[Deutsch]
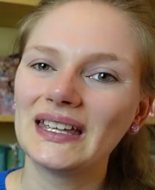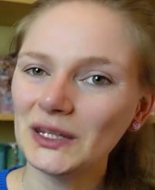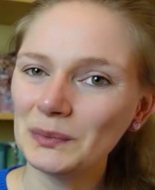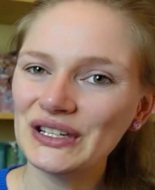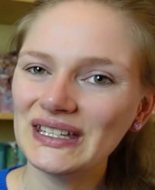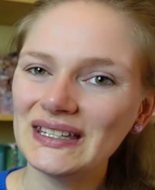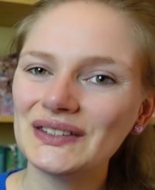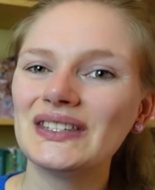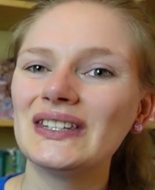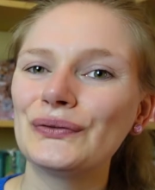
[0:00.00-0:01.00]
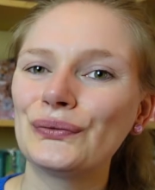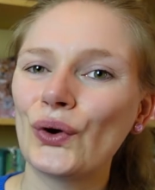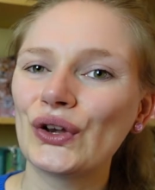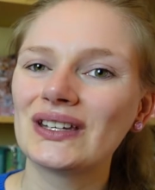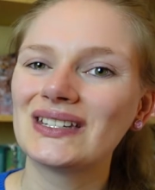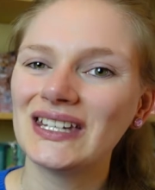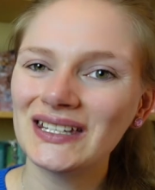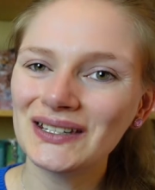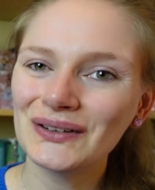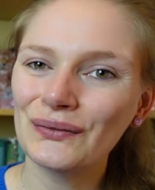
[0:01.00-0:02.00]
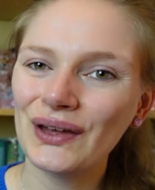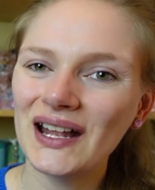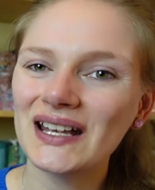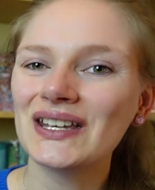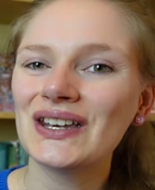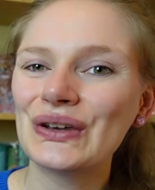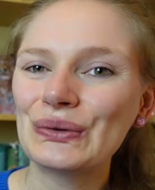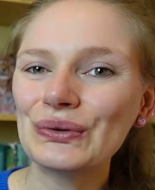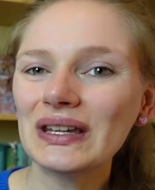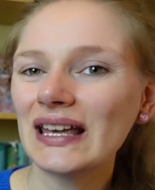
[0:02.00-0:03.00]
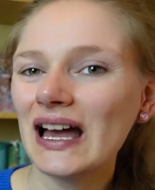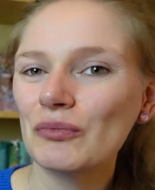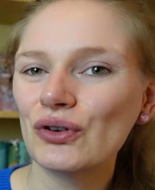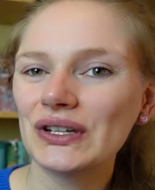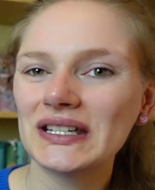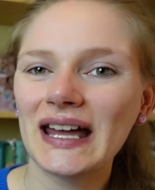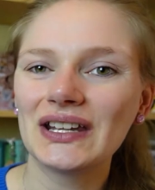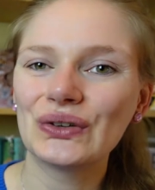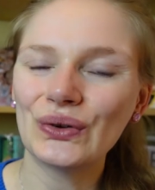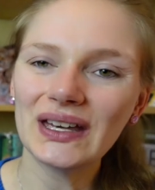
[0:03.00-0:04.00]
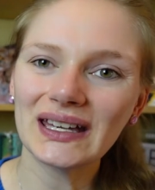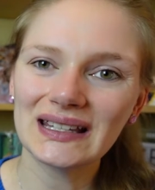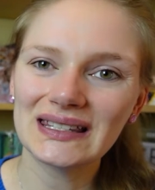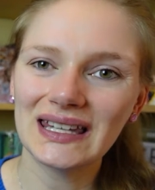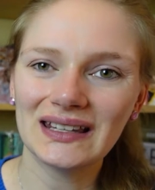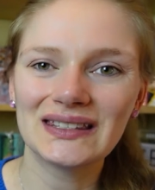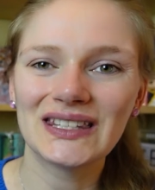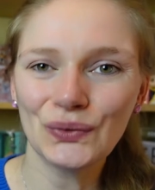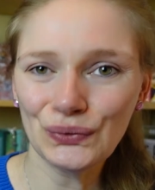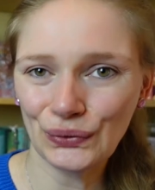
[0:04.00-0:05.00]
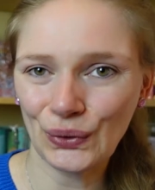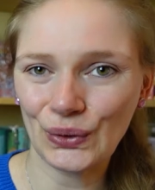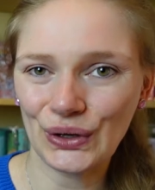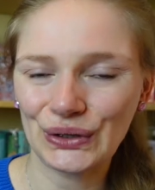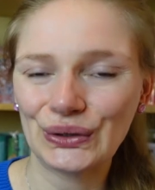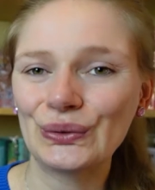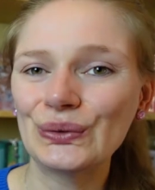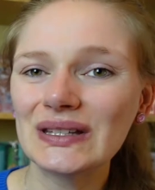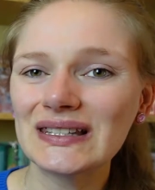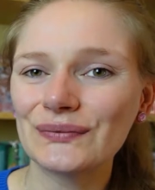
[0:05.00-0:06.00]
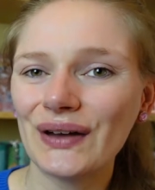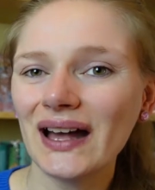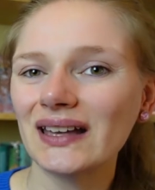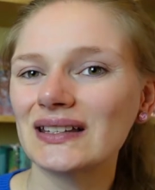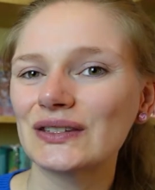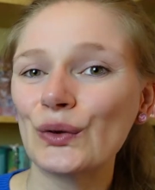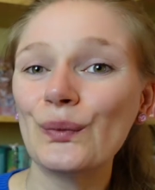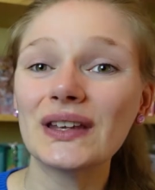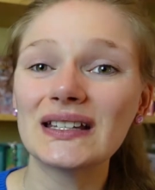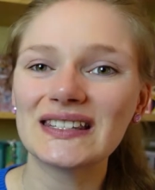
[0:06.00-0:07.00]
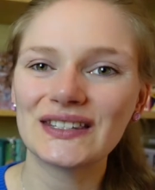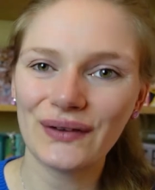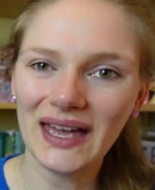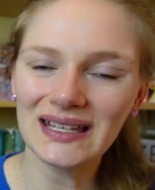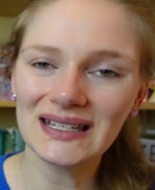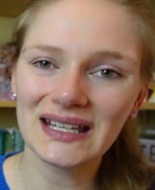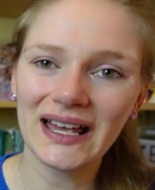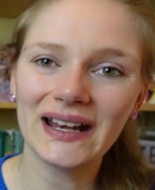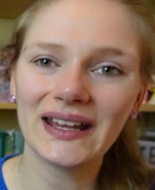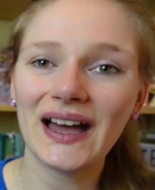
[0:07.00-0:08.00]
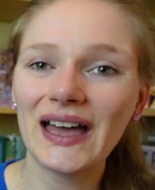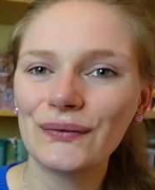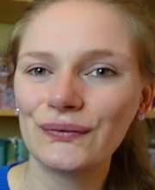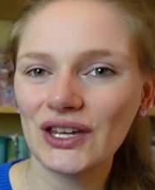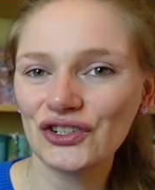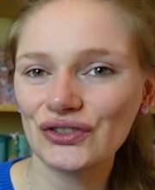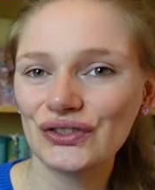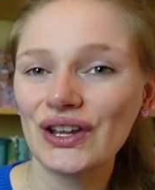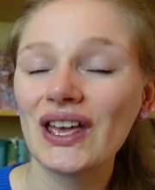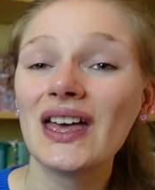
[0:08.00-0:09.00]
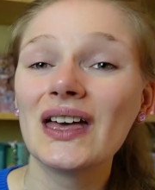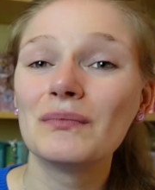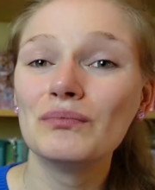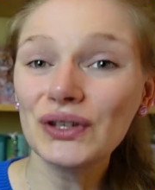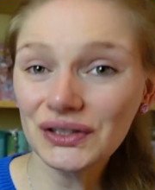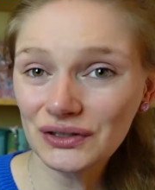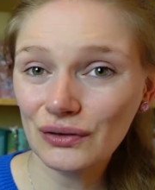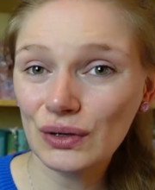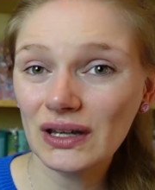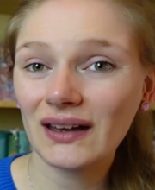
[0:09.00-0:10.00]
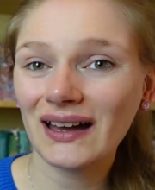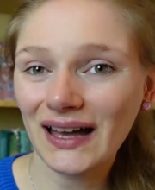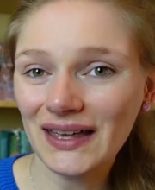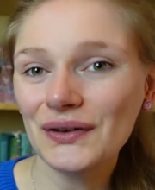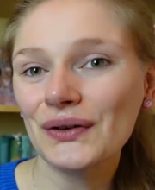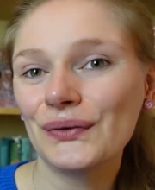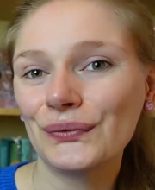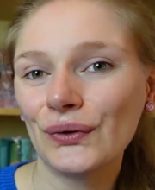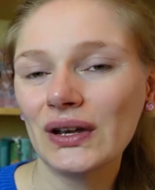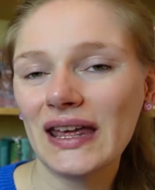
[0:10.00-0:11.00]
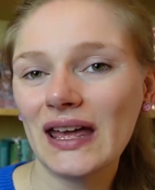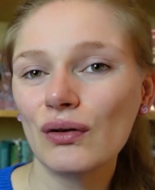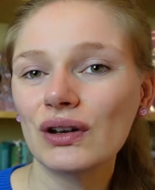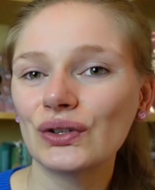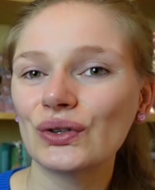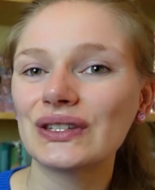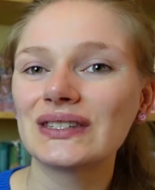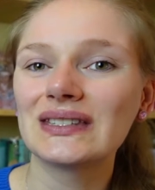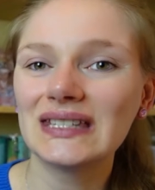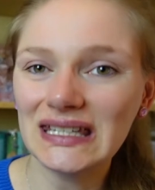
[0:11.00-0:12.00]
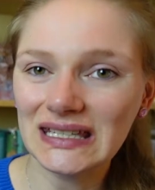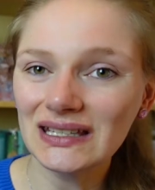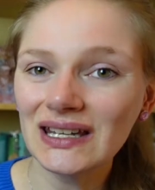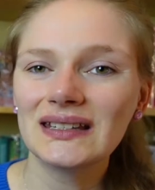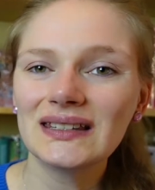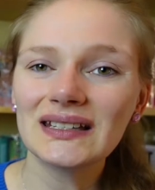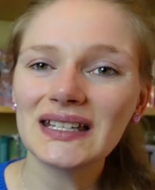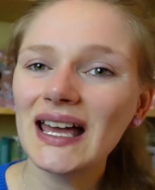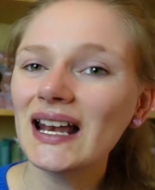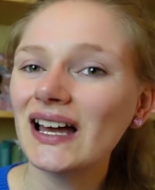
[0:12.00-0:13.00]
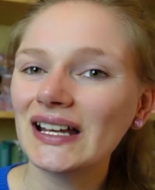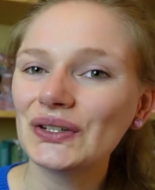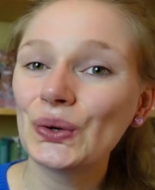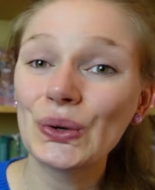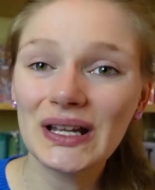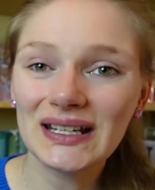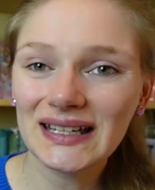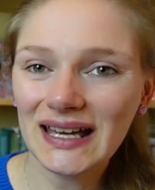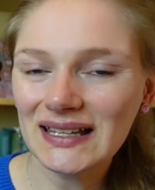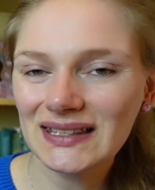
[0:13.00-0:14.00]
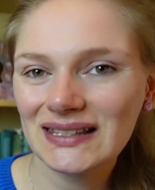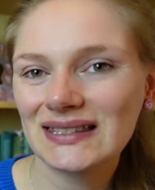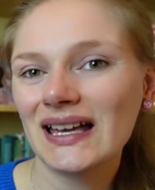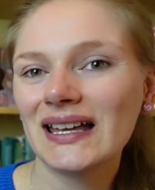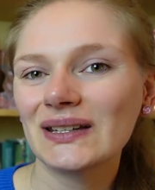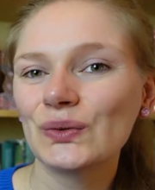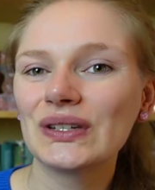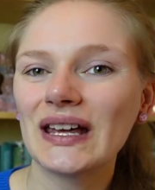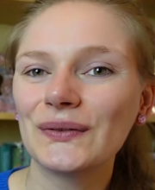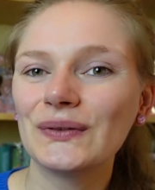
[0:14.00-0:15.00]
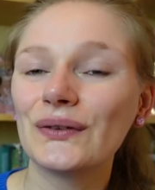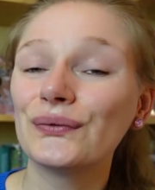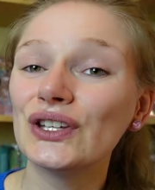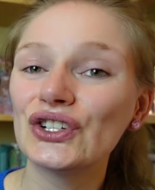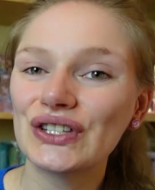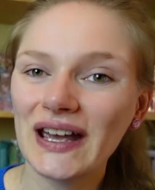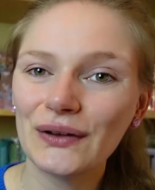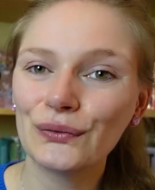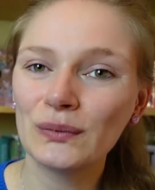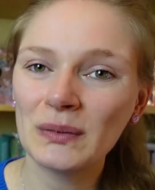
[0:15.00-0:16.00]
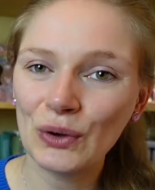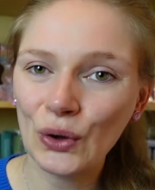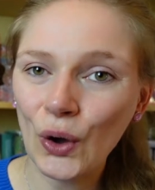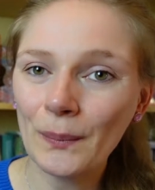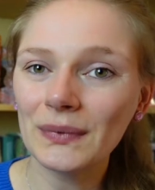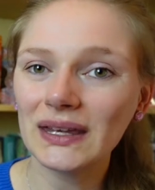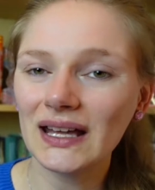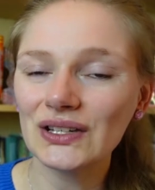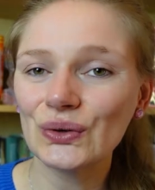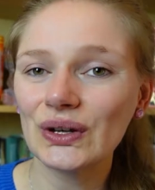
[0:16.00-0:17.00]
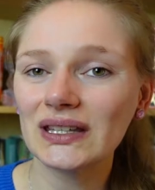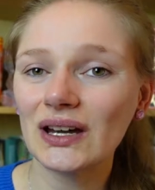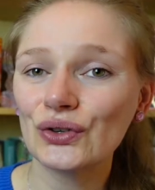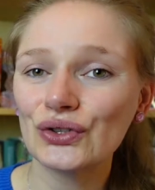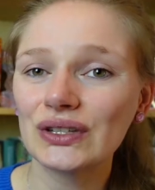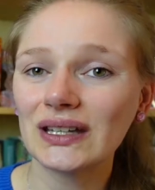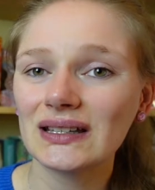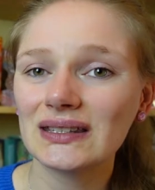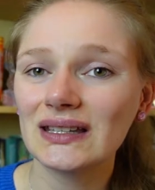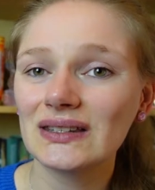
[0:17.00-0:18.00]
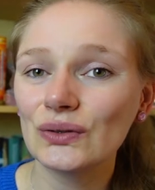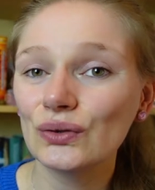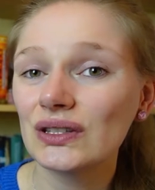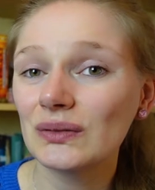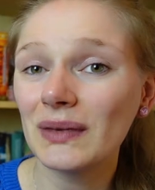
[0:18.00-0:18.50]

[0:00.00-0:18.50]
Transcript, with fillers: Ich bin Easy von Tintenwelten und ich habe heute eine neue Rezension für euch. Und zwar geht es um den zweiten Teil der High Fashion Mystery Reihe von Aaron J. Steen. Dieser Teil hat 130 Seiten und hat wieder vier Sterne von mir bekommen. Ich hatte euch ja auch schon die Rezension zum